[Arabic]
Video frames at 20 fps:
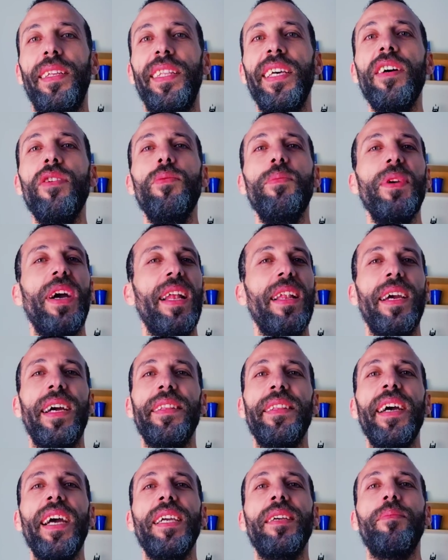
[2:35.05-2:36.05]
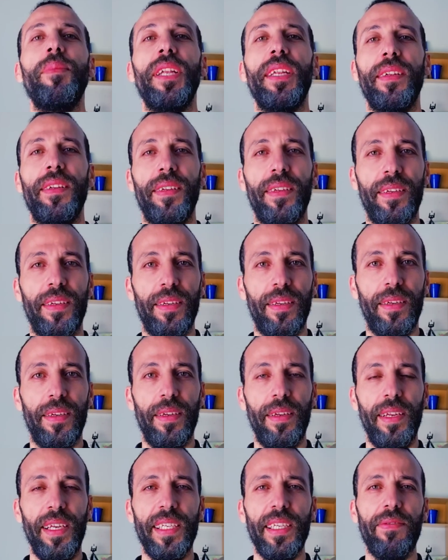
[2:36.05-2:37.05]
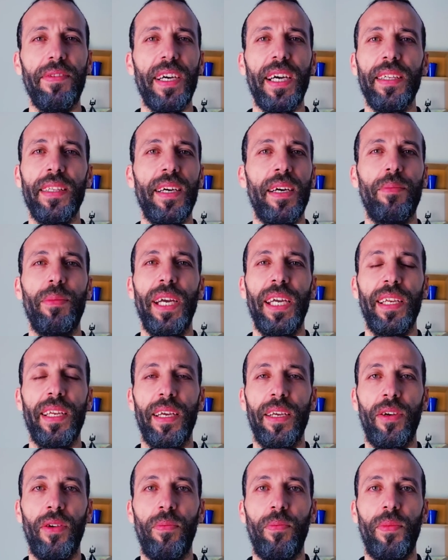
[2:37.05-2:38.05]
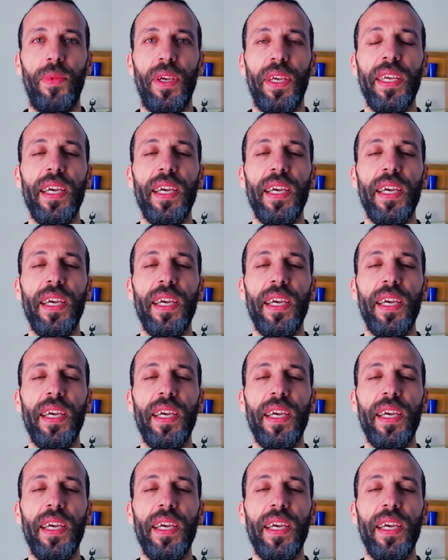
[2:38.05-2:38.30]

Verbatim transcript: داومي عليها دائما ليس فقط أربعين يوم